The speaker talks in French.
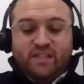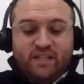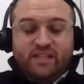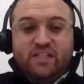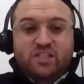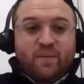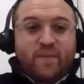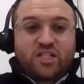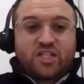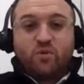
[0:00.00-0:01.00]
il dit,
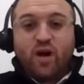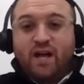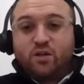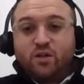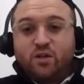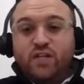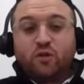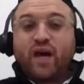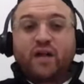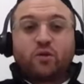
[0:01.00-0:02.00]
je Molara de venir, de
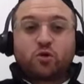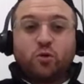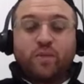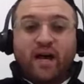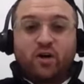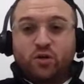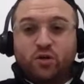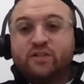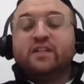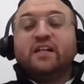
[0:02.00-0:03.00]
faire attention aux berachot.
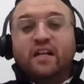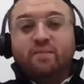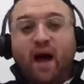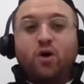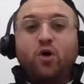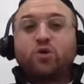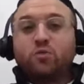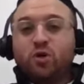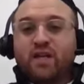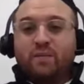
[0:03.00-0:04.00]
Les brachot,
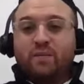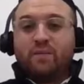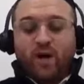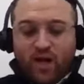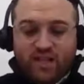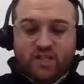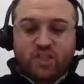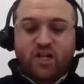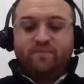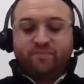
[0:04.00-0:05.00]
motamo, Ata
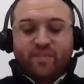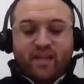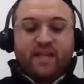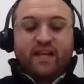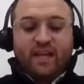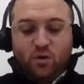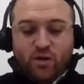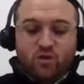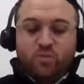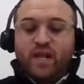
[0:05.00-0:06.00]
Hashem,
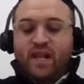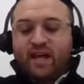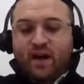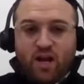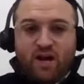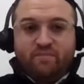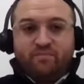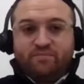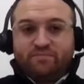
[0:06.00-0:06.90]
Elokenu melech haolam.